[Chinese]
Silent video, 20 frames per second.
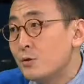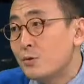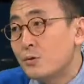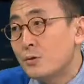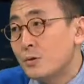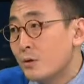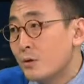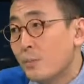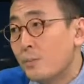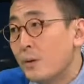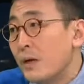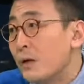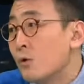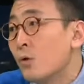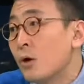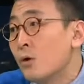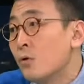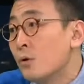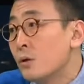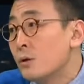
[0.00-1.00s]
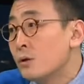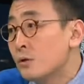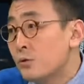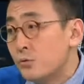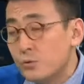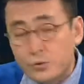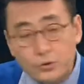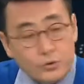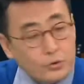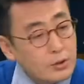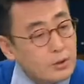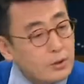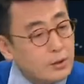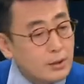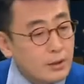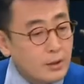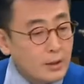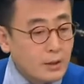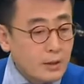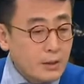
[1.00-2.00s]
就是这个悲观论，就是说，
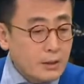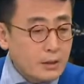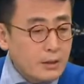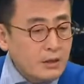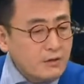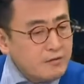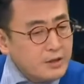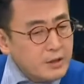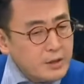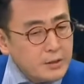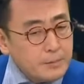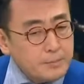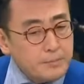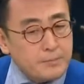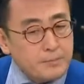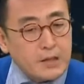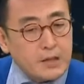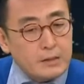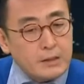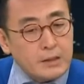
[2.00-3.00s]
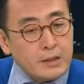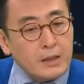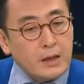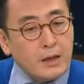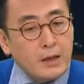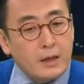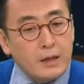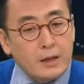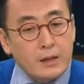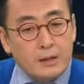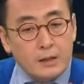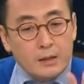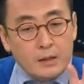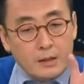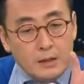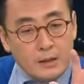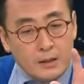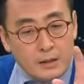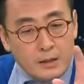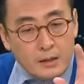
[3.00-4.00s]
因为你看，
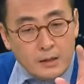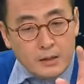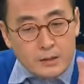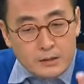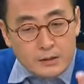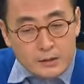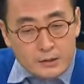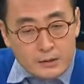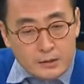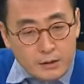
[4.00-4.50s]
呃，